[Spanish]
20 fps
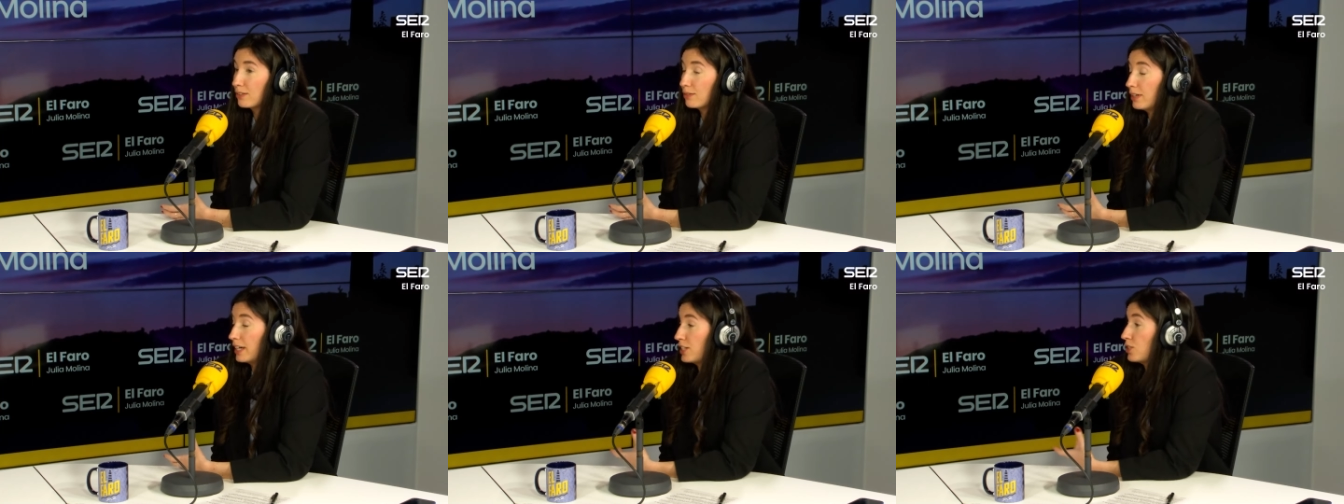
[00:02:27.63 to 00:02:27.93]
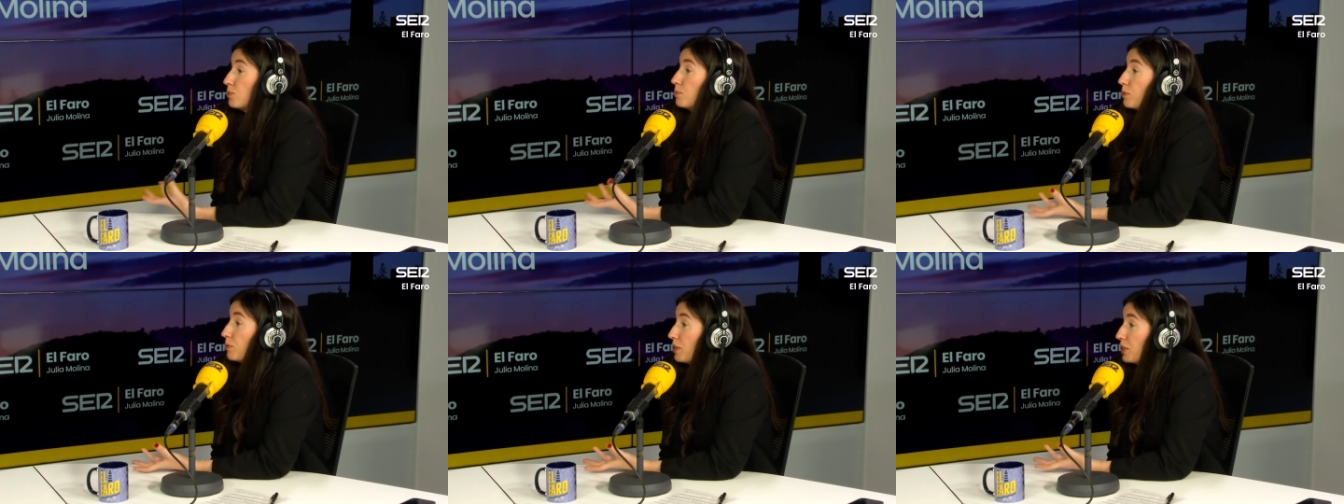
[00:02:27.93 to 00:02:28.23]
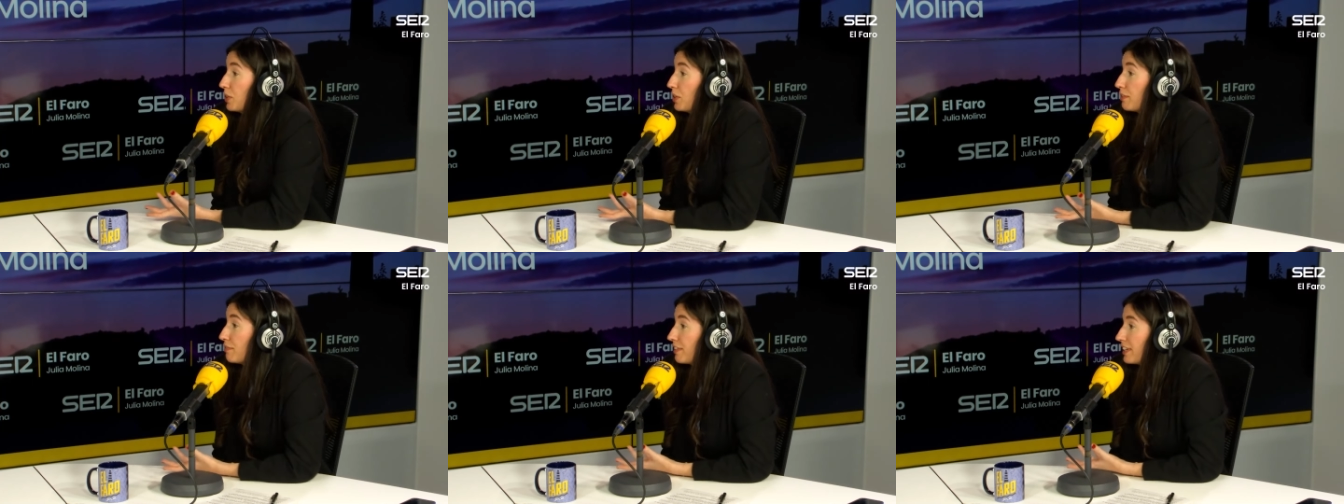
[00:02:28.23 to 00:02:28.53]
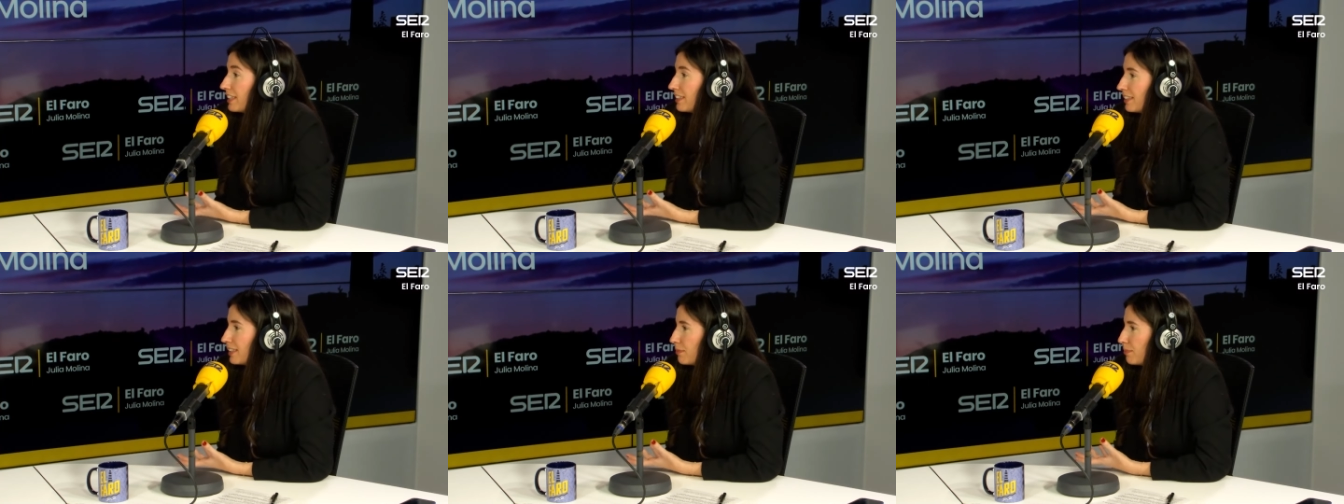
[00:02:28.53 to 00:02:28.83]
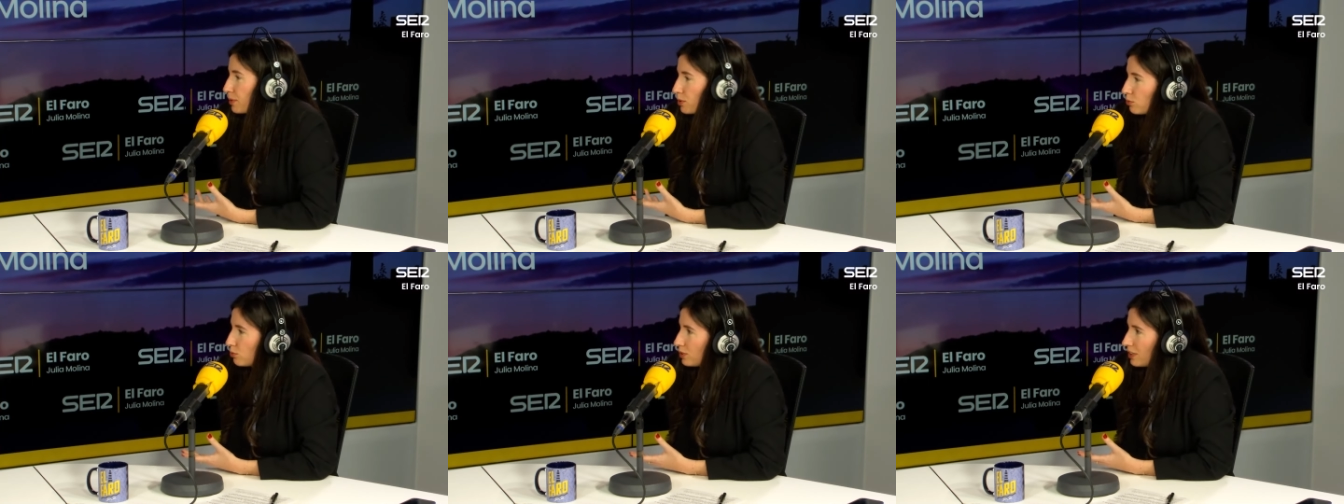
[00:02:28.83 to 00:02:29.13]
es un público diferente,
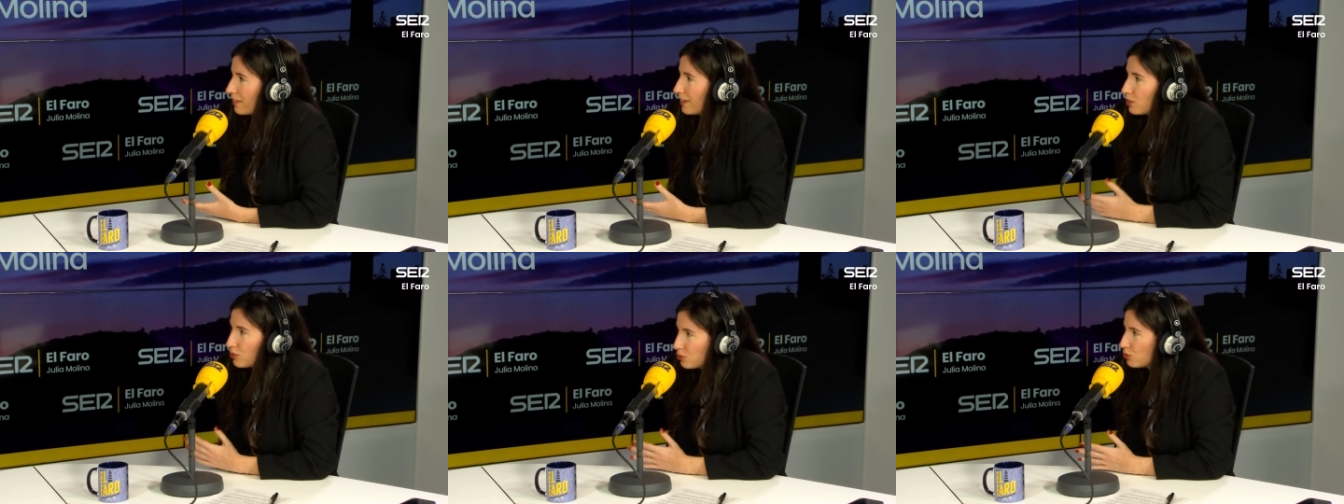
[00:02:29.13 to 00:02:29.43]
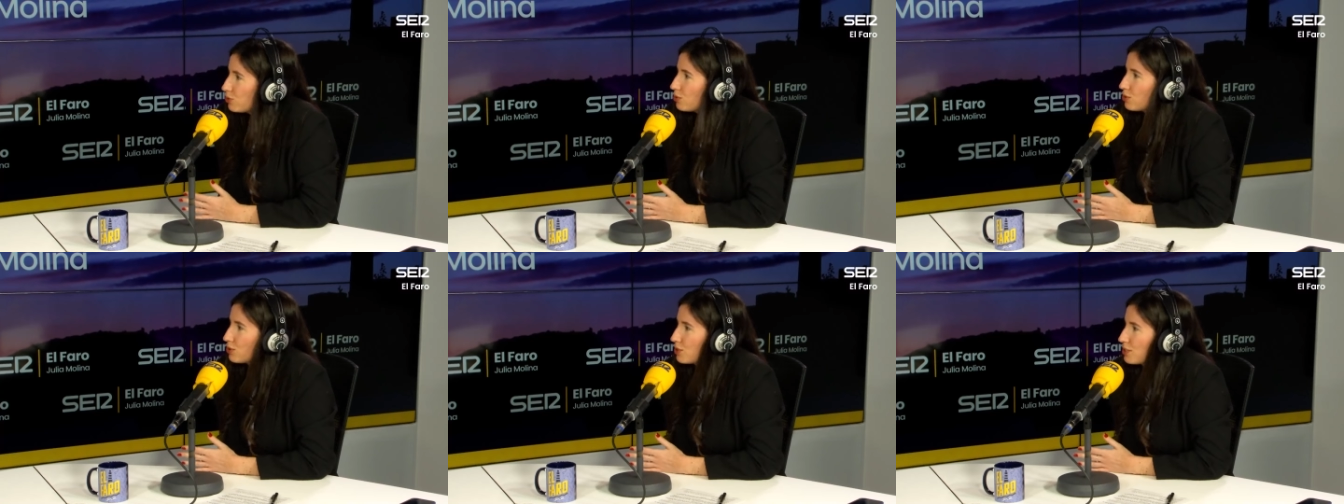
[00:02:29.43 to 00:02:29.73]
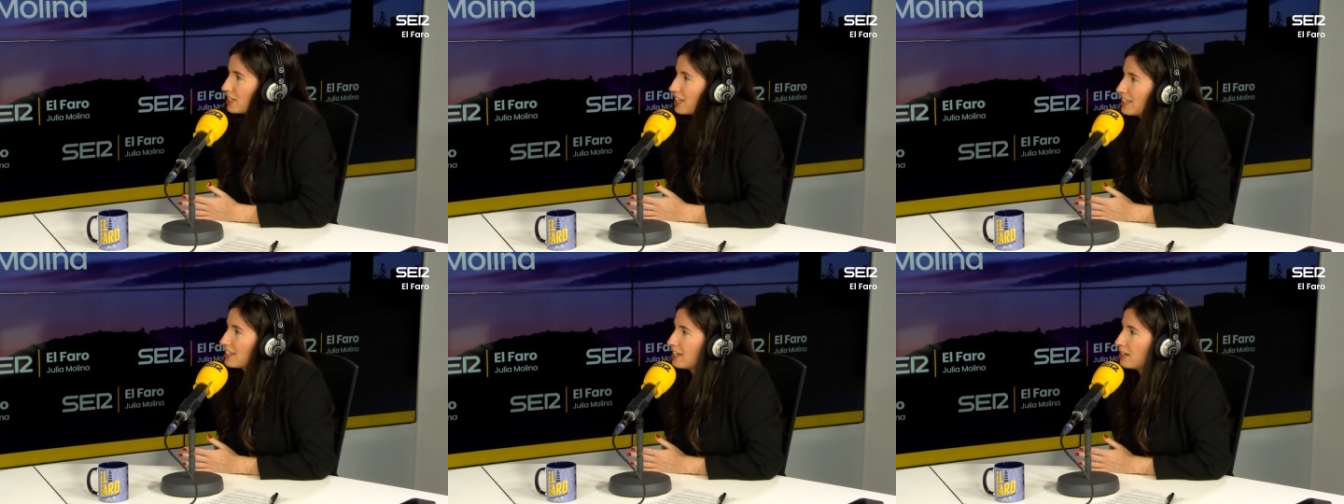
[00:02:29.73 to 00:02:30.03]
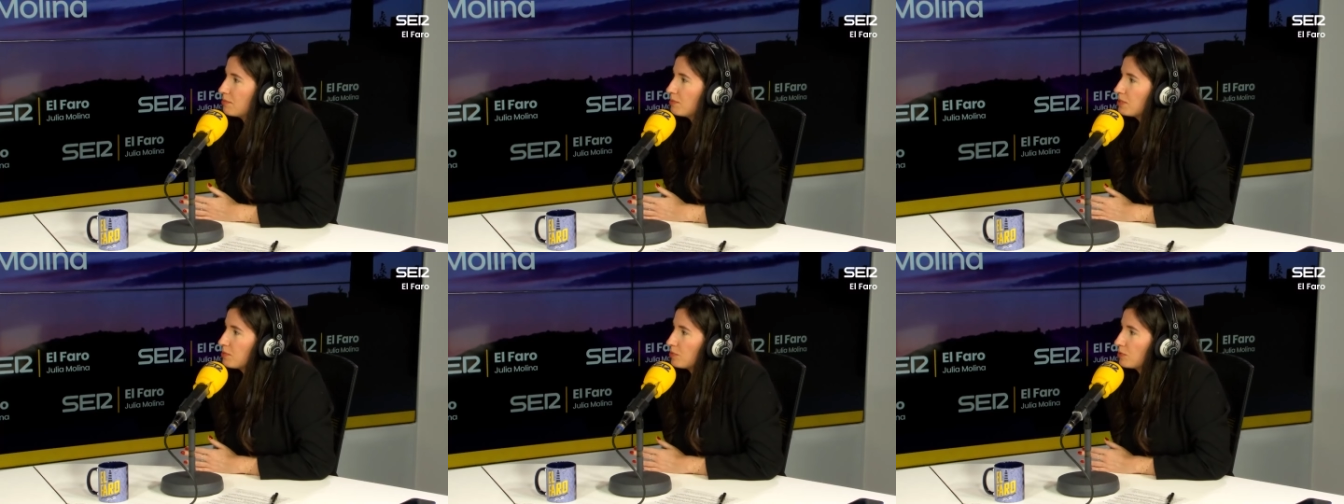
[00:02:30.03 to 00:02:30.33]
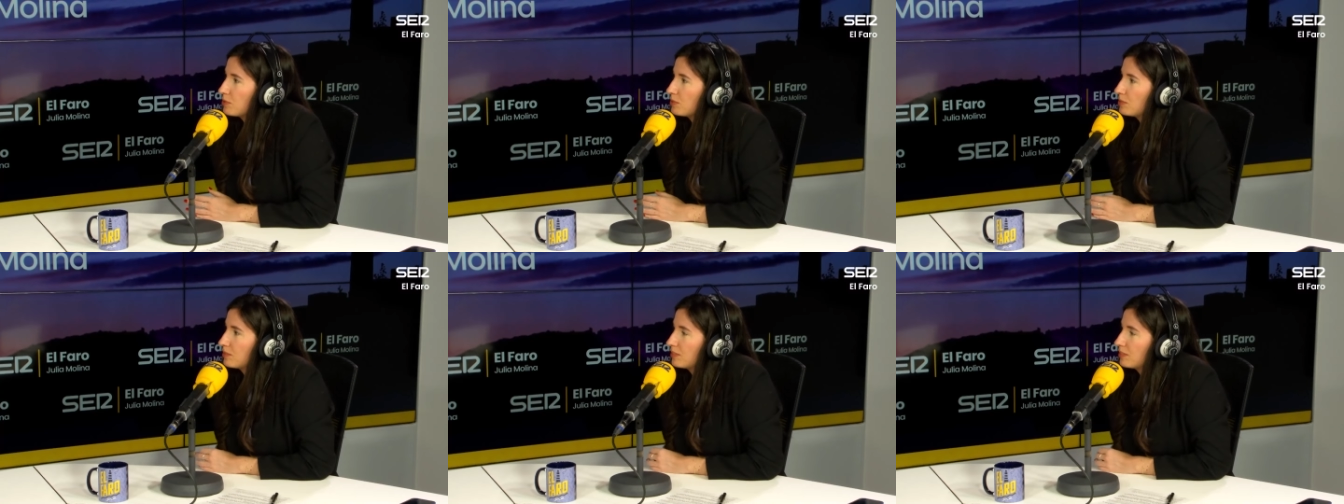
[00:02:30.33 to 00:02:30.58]
pero tu trabajo todos los días es el mismo.